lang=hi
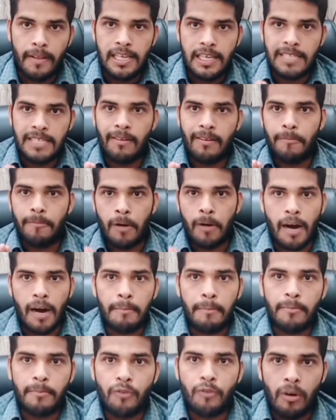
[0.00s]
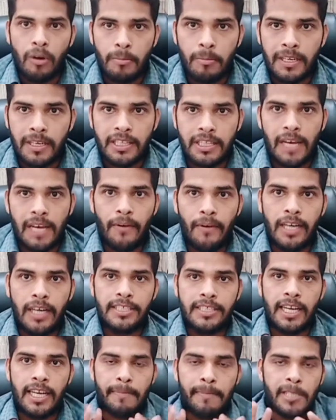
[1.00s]
जब हम फॉर्म फॉर्म भरते हैं वहाँ
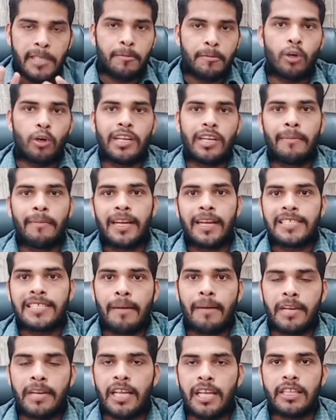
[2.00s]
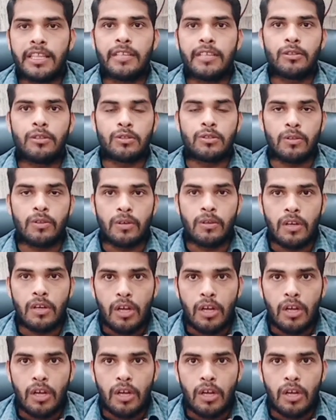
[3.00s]
चार पांच पोर्टल हमारे सामने आते हैं दोस्तों